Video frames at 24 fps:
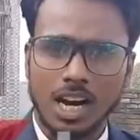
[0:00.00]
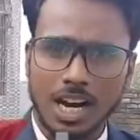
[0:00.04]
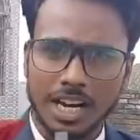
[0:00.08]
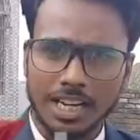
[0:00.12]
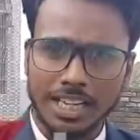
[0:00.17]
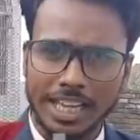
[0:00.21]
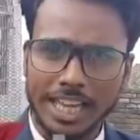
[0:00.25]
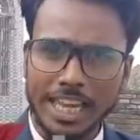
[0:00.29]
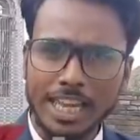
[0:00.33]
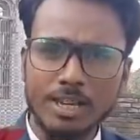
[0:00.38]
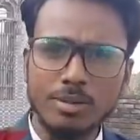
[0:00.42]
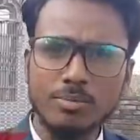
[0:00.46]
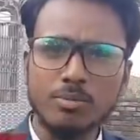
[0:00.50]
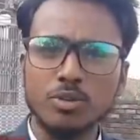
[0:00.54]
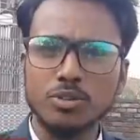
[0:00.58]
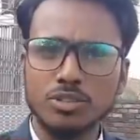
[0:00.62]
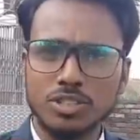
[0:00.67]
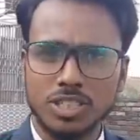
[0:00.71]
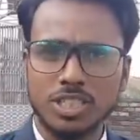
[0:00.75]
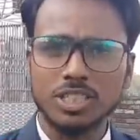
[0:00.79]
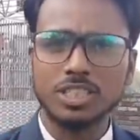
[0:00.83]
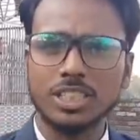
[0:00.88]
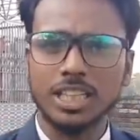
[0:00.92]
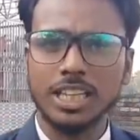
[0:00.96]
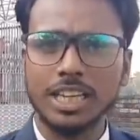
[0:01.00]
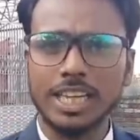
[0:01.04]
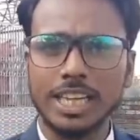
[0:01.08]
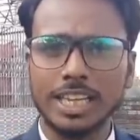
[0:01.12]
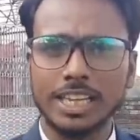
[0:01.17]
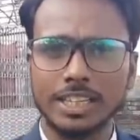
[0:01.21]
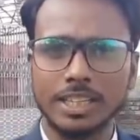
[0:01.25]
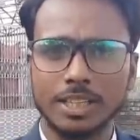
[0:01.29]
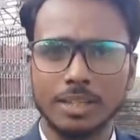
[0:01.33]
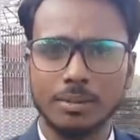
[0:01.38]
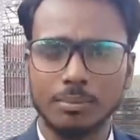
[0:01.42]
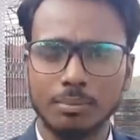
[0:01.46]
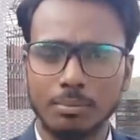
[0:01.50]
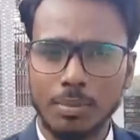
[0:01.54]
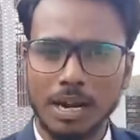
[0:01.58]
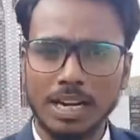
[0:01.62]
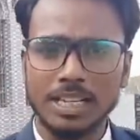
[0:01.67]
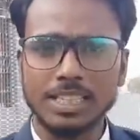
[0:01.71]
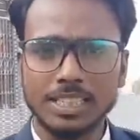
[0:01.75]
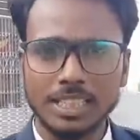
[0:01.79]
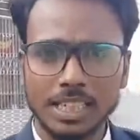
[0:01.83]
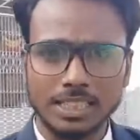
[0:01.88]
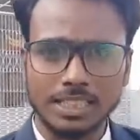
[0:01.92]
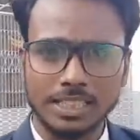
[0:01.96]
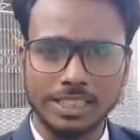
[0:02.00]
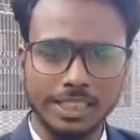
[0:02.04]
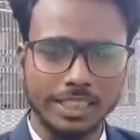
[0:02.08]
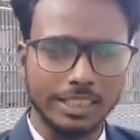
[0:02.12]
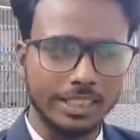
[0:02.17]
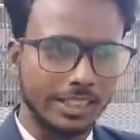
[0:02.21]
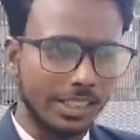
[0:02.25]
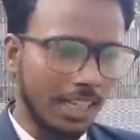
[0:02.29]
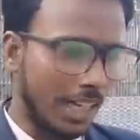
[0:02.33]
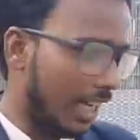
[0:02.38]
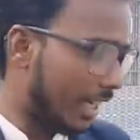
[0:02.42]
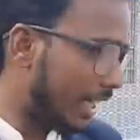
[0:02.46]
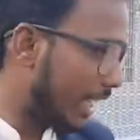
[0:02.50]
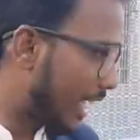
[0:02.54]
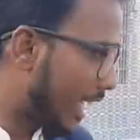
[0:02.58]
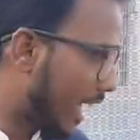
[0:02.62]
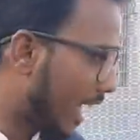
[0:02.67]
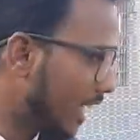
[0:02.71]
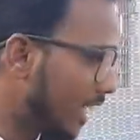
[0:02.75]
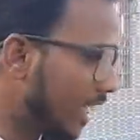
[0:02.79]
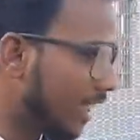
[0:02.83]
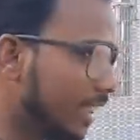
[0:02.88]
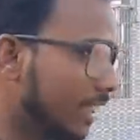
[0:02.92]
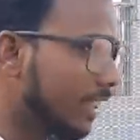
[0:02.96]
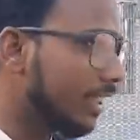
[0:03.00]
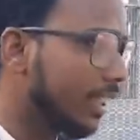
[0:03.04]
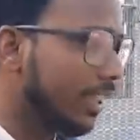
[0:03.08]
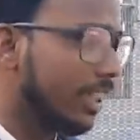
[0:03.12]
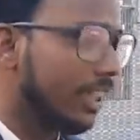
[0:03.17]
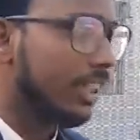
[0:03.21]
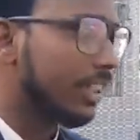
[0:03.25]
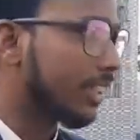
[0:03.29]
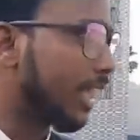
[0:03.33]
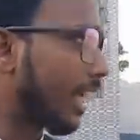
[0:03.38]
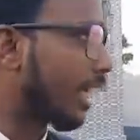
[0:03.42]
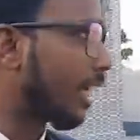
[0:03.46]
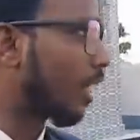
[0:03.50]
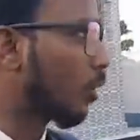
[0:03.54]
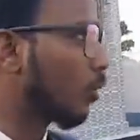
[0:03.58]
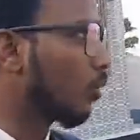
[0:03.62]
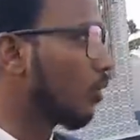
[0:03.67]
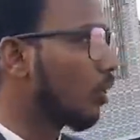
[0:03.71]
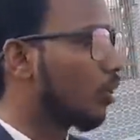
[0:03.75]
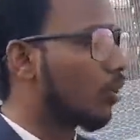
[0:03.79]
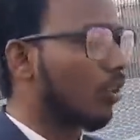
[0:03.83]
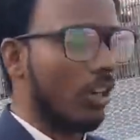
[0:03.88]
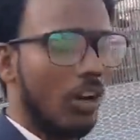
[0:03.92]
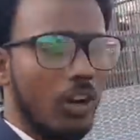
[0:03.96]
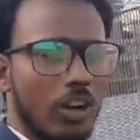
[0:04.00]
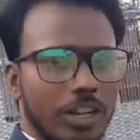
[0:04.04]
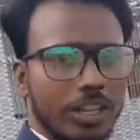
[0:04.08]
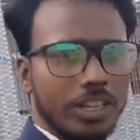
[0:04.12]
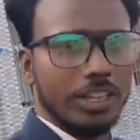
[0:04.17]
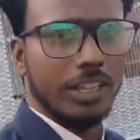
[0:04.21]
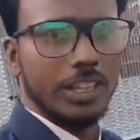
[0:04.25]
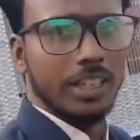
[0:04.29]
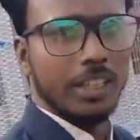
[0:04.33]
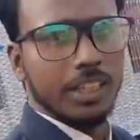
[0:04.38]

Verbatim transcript: আর এই মসজিদ থেকেই বাড়ি যাচ্ছিলেন আর এখানেই তাকে গুলি করা হয়